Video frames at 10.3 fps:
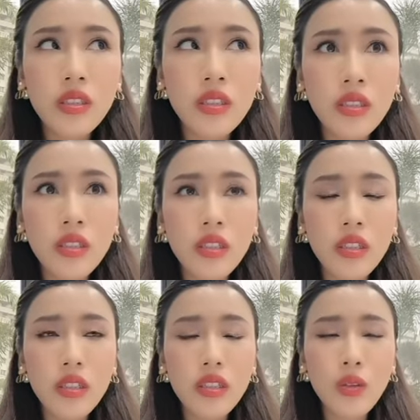คือ
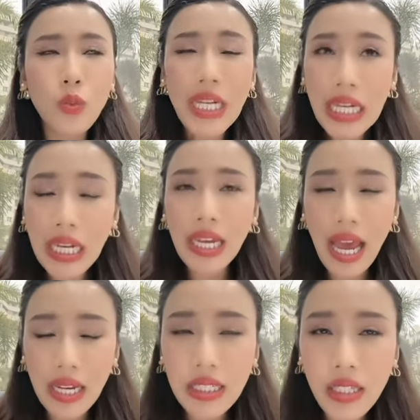วิธี
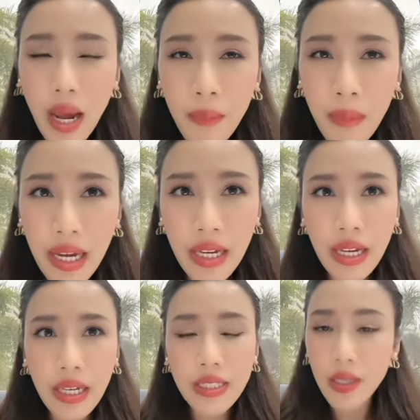การที่จะทำให้
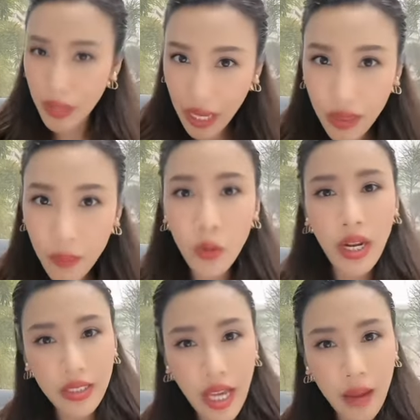สำนักงงานตำร
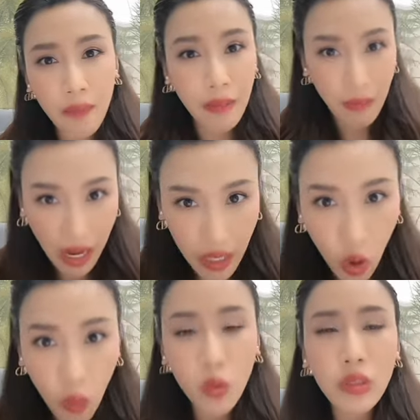วจแห่งชาติเป็นบ้าน
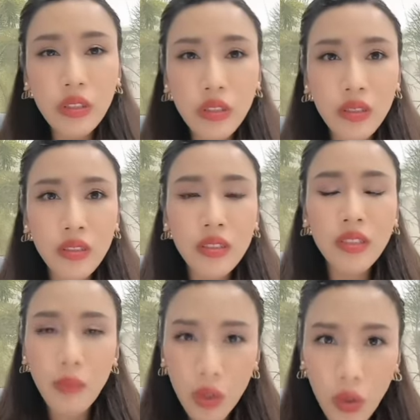ที่อบอุ่น คือ
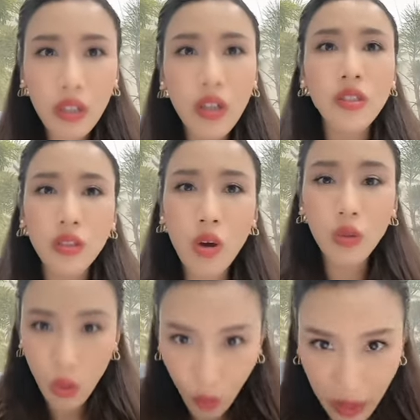ตำรวจก็จะต้อ
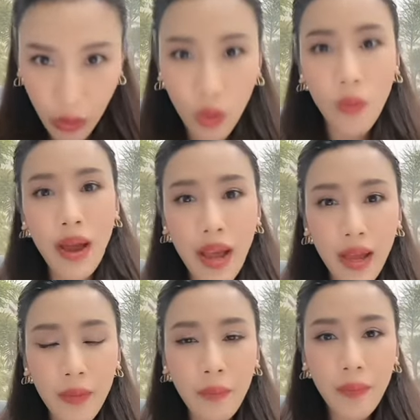งตรงไปตรงมา
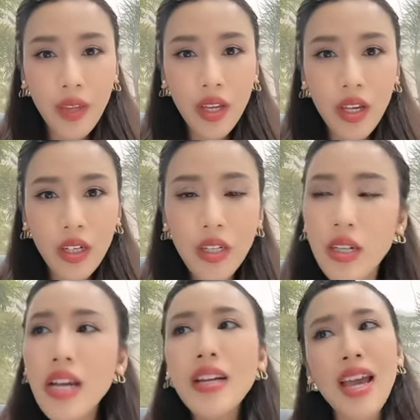
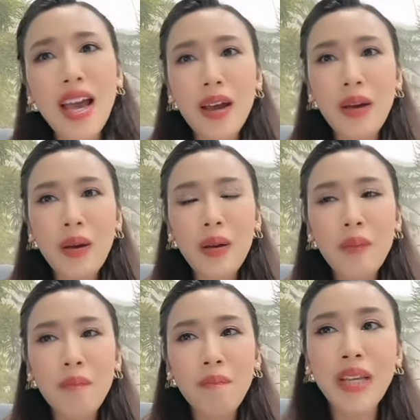คือเรื่องนี้
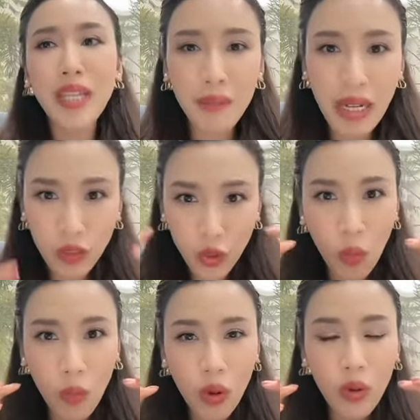มันกำลัง
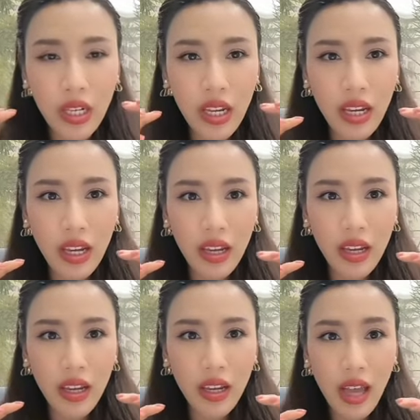จบลงที่
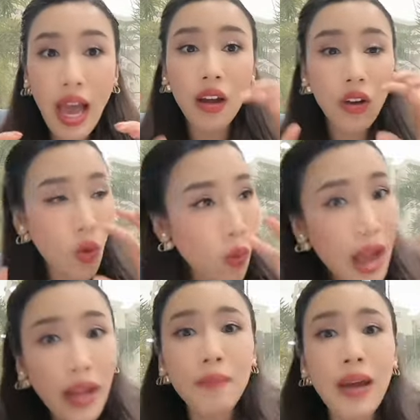อ่ะก็
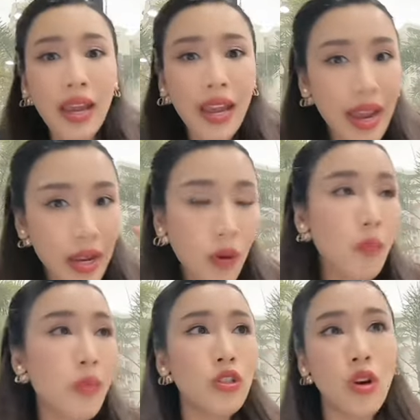ว่ากันไปให้
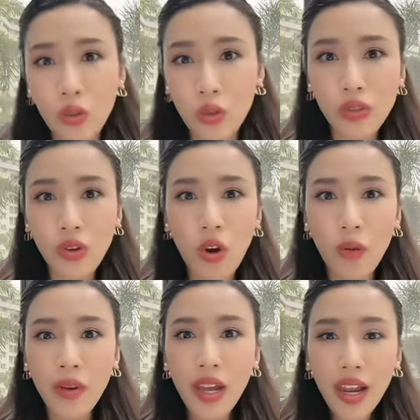ปปชตรวจสอ
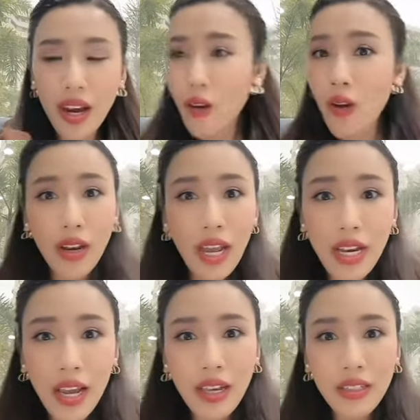บ แล้วก่อนห
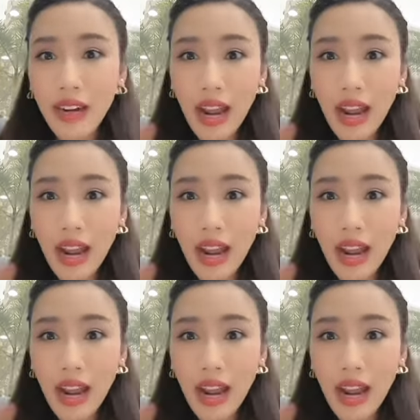น้านี้